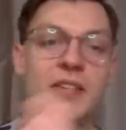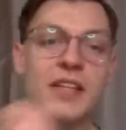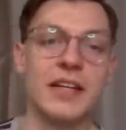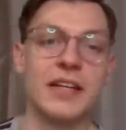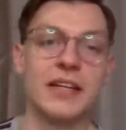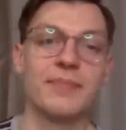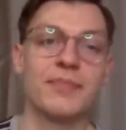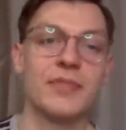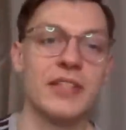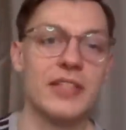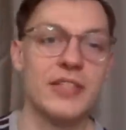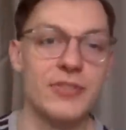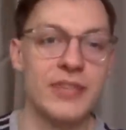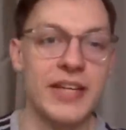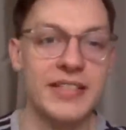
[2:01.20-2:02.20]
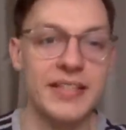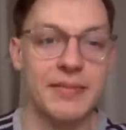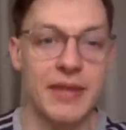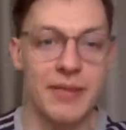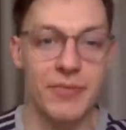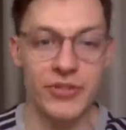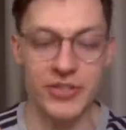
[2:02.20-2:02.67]
ähm, zunächst
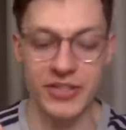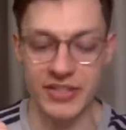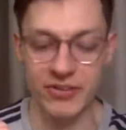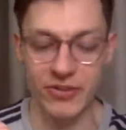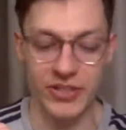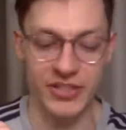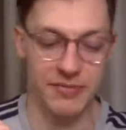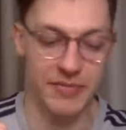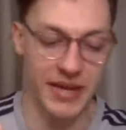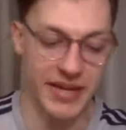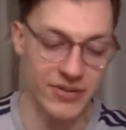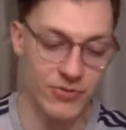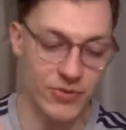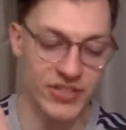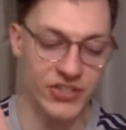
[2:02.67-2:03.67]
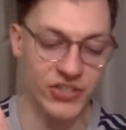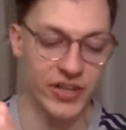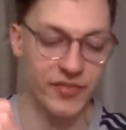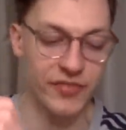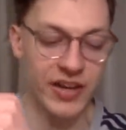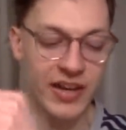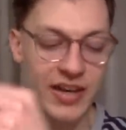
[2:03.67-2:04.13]
einmal möchte ich euch meinen Wrist-Check
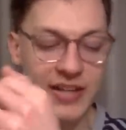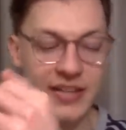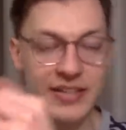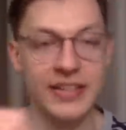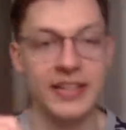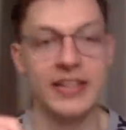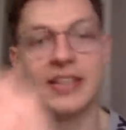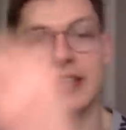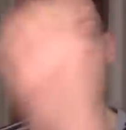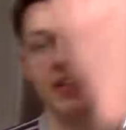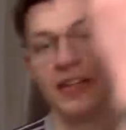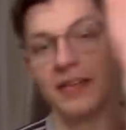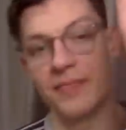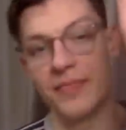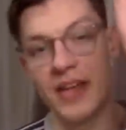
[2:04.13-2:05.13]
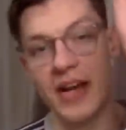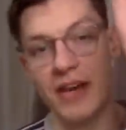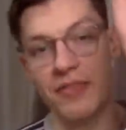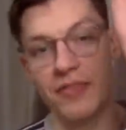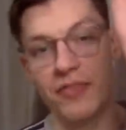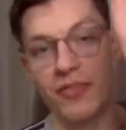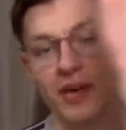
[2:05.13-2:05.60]
verraten. Ähm, nach
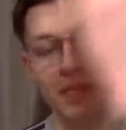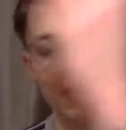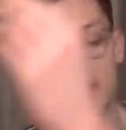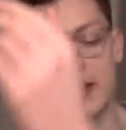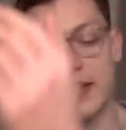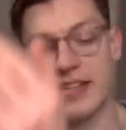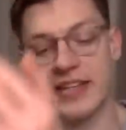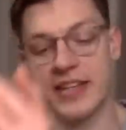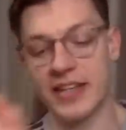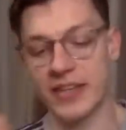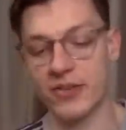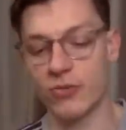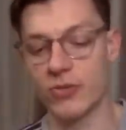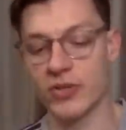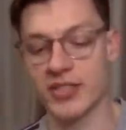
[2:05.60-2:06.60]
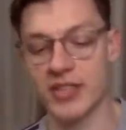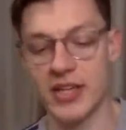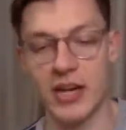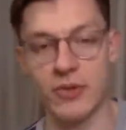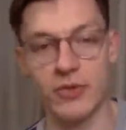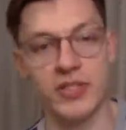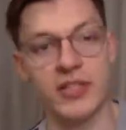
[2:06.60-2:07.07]
wie vor am Handgelenk, Oris
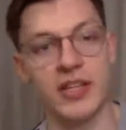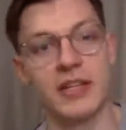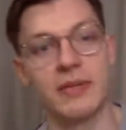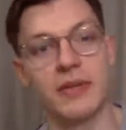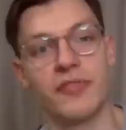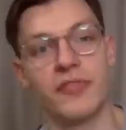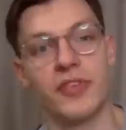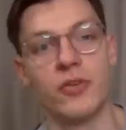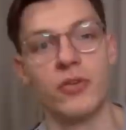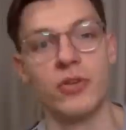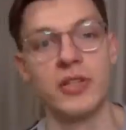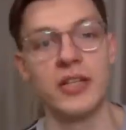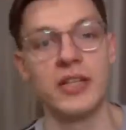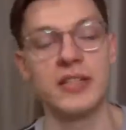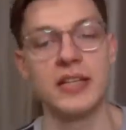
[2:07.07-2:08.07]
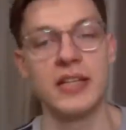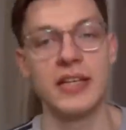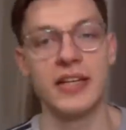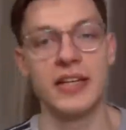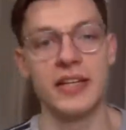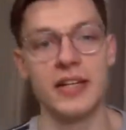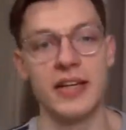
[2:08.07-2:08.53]
Arcus Kaliber 400
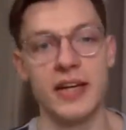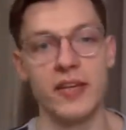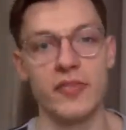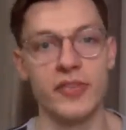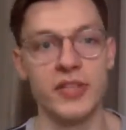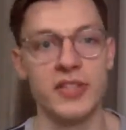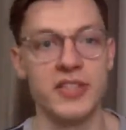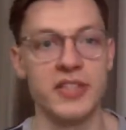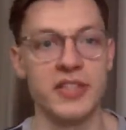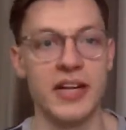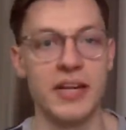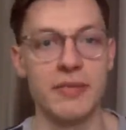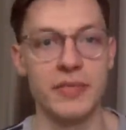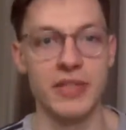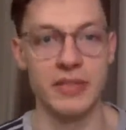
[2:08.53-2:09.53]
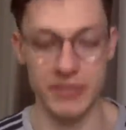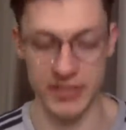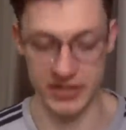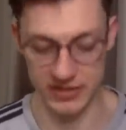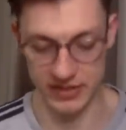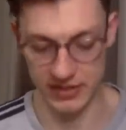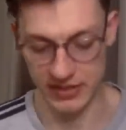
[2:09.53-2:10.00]
in
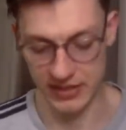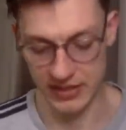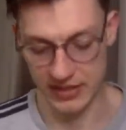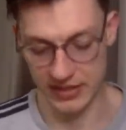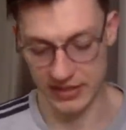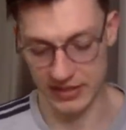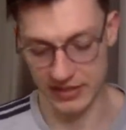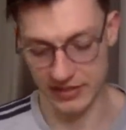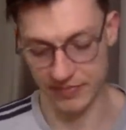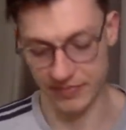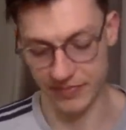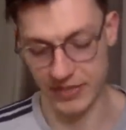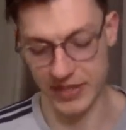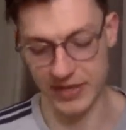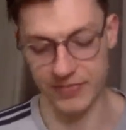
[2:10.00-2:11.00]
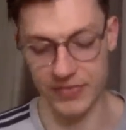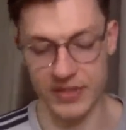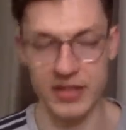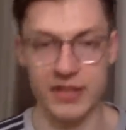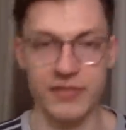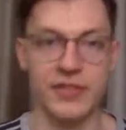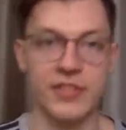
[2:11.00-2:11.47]
41,5 mm. Ähm, ja,
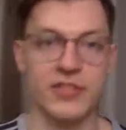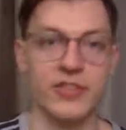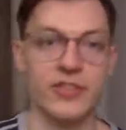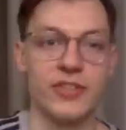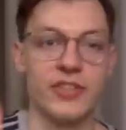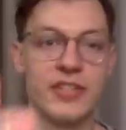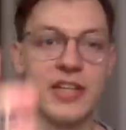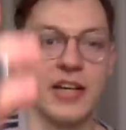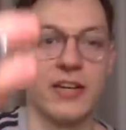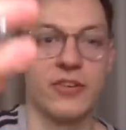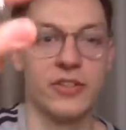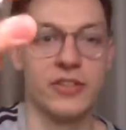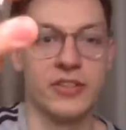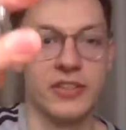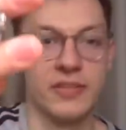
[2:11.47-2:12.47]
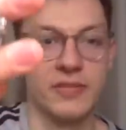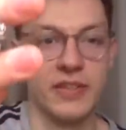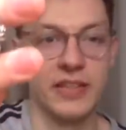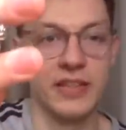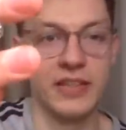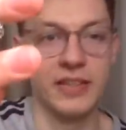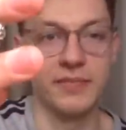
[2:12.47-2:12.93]
was soll ich euch sagen, Leute?
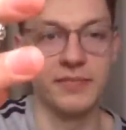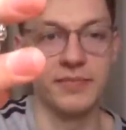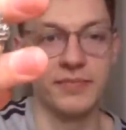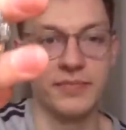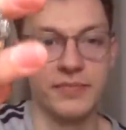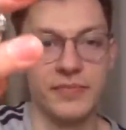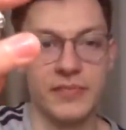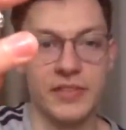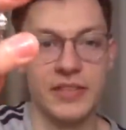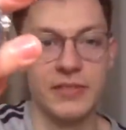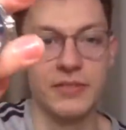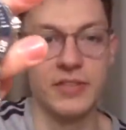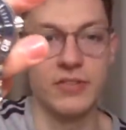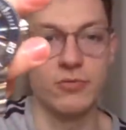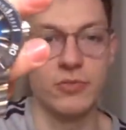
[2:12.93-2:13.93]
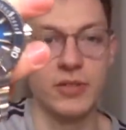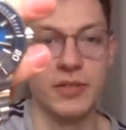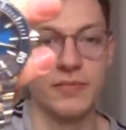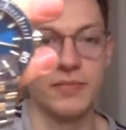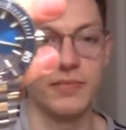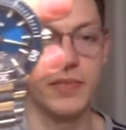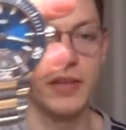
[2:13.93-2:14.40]
Ähm, ich liebe diese
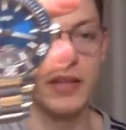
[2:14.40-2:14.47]
Uhr.